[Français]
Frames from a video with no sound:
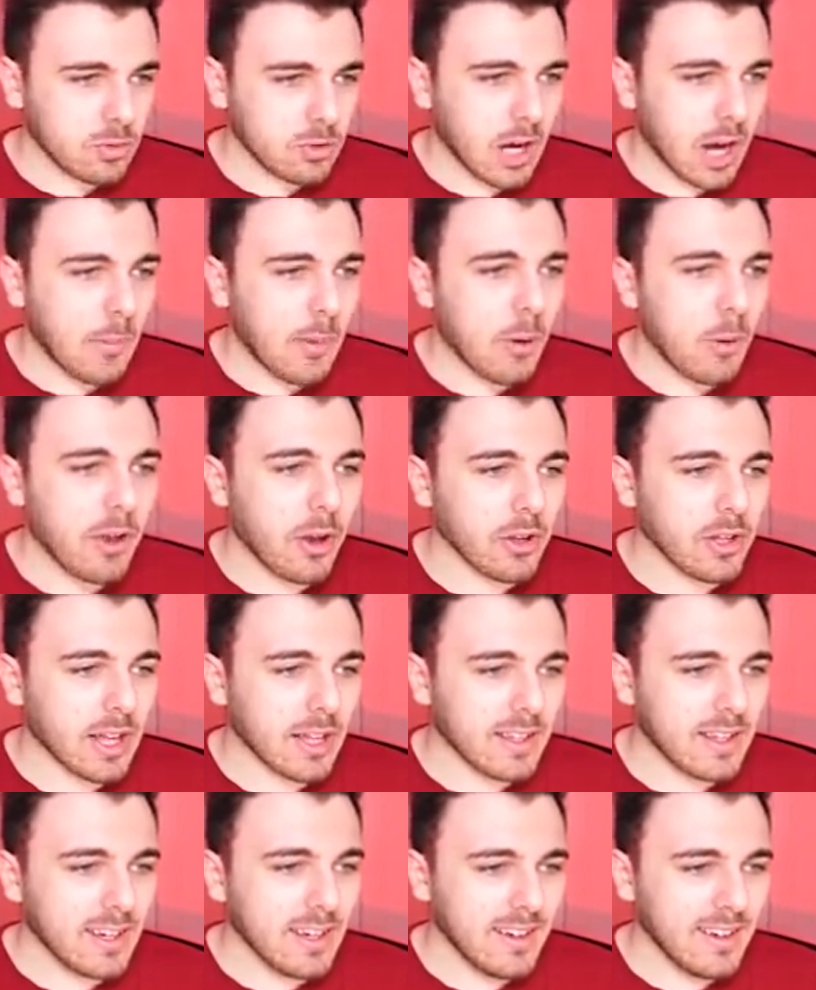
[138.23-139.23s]
Ah bah oui
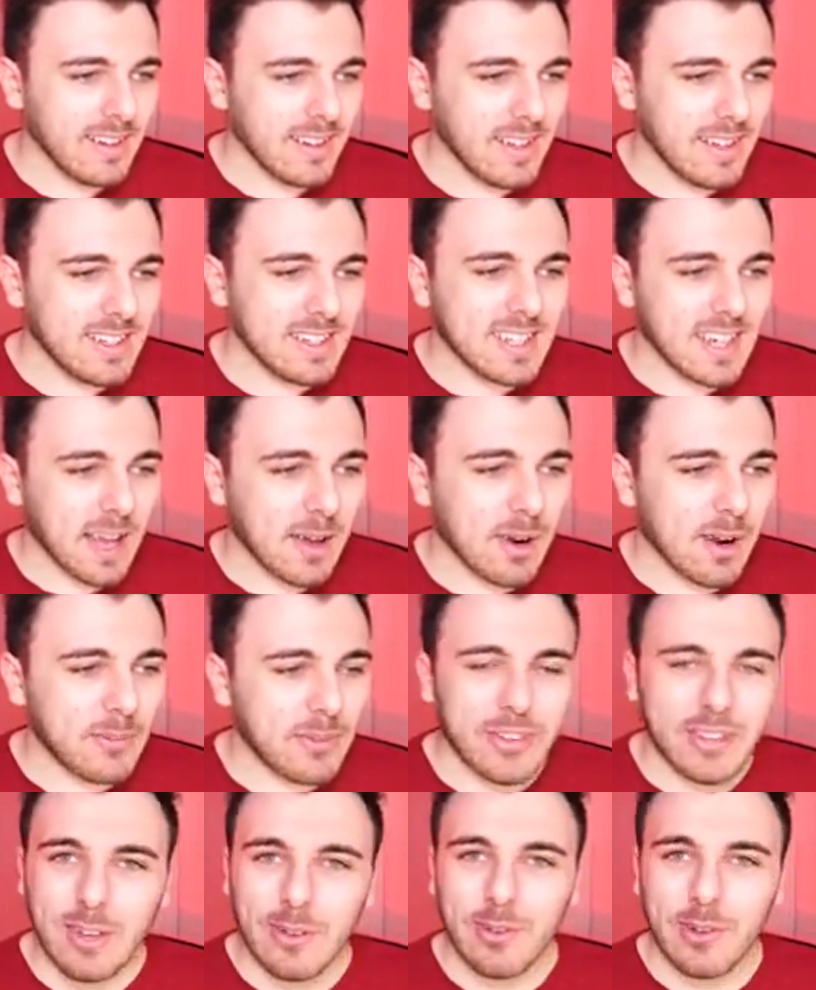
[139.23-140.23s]
regardez Il y a carrément la
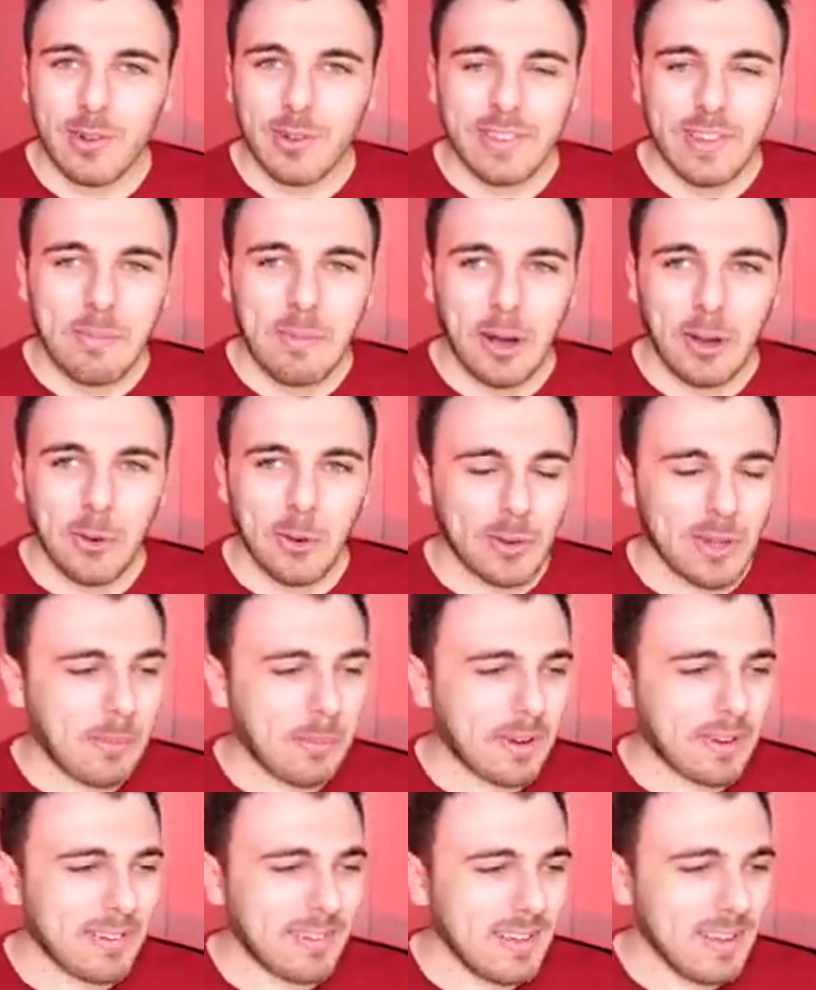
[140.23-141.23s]
petite référence à Mario on
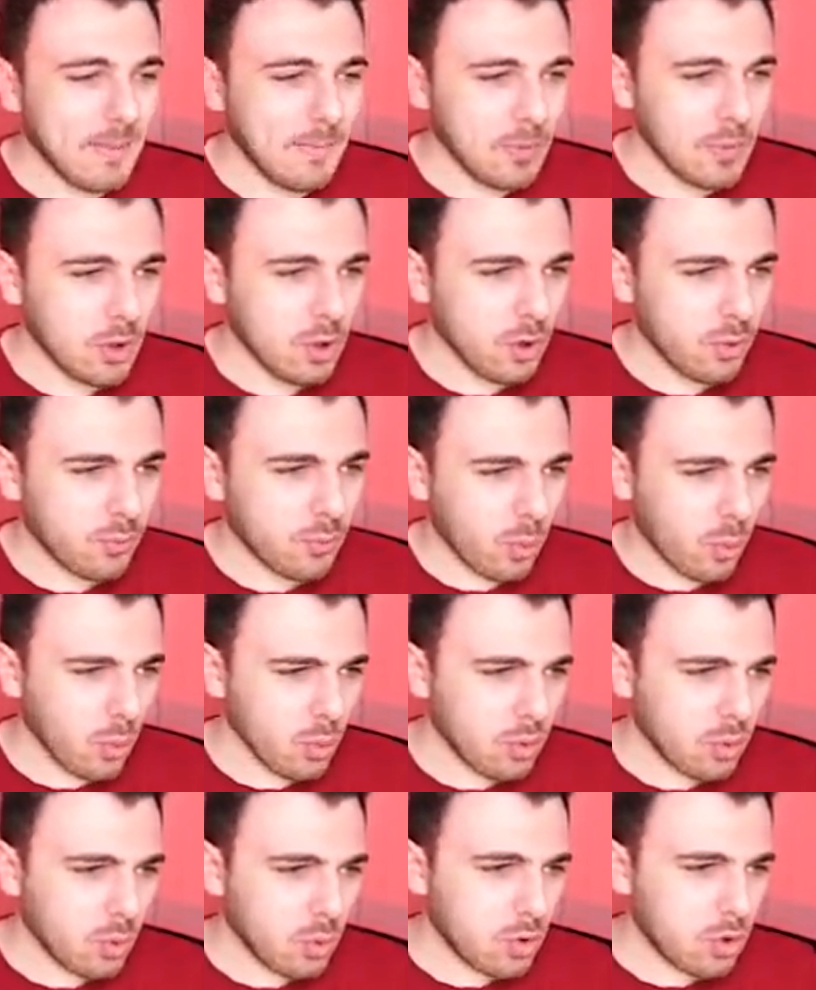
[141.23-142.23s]
apprécie
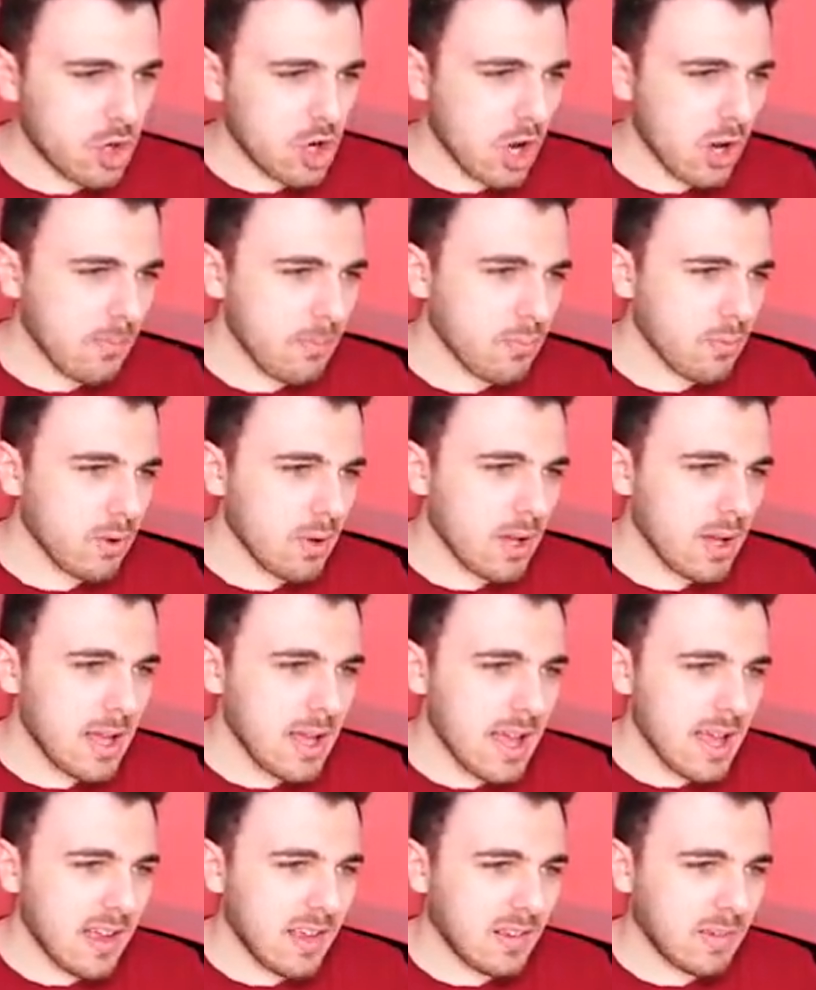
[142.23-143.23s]
Front, jump,
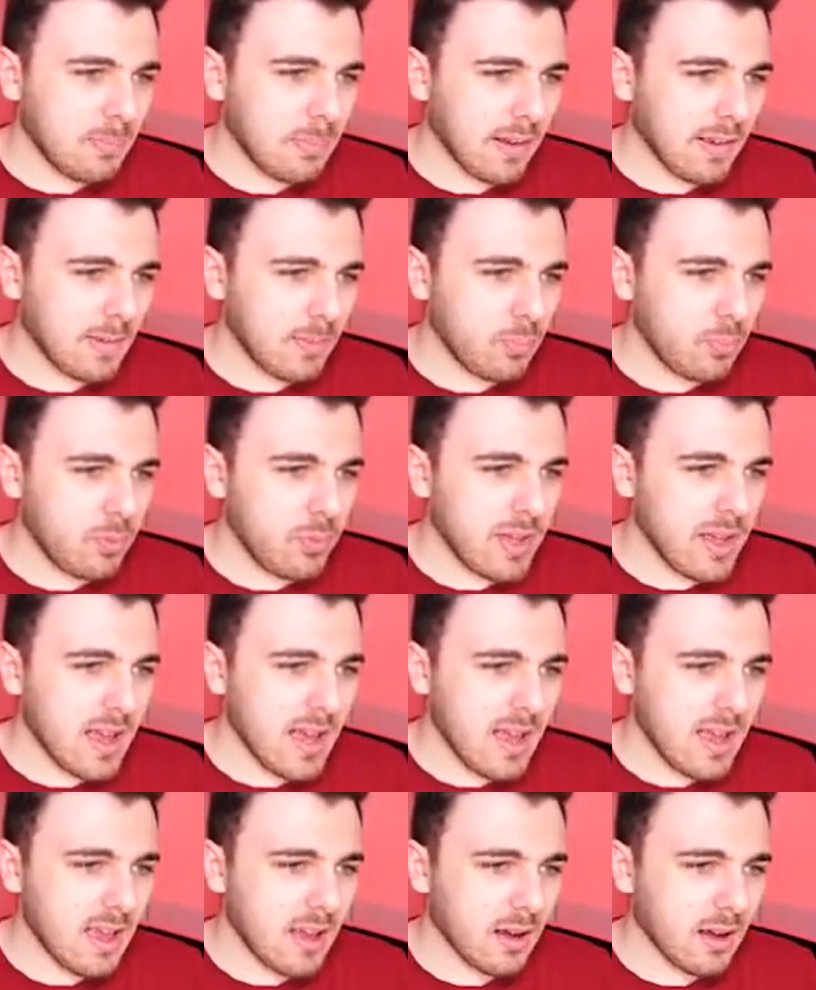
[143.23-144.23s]
espace puis
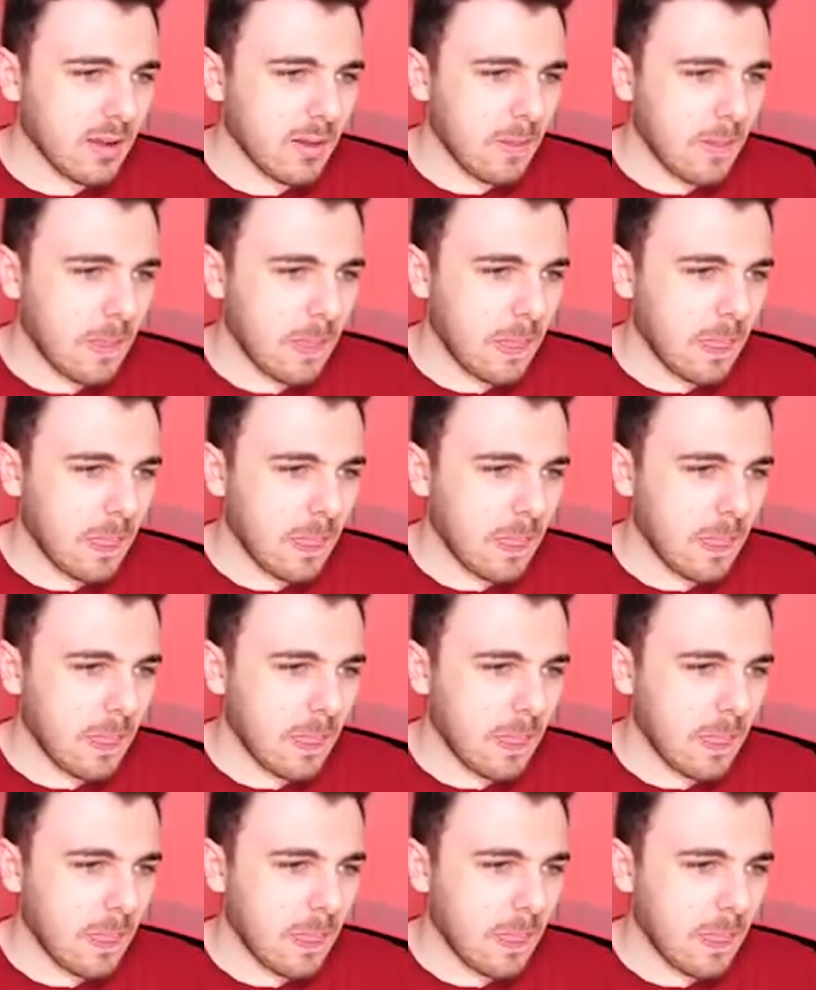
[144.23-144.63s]
R